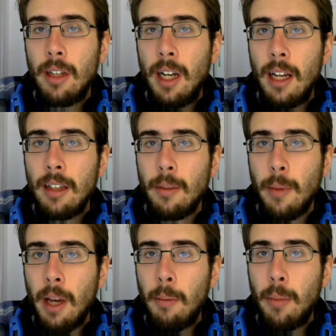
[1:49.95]
Land
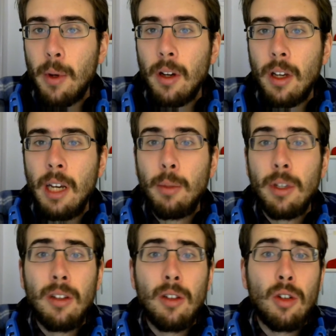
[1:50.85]
Map che
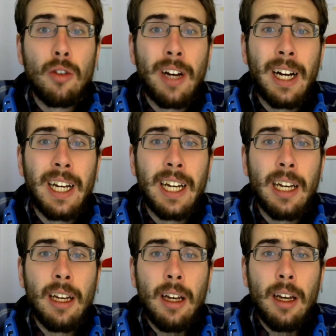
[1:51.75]
potete
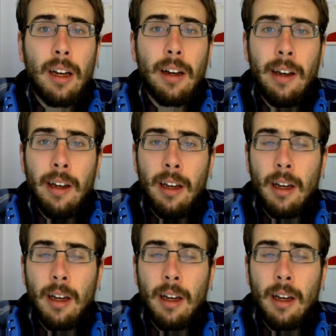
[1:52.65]
trovare eh,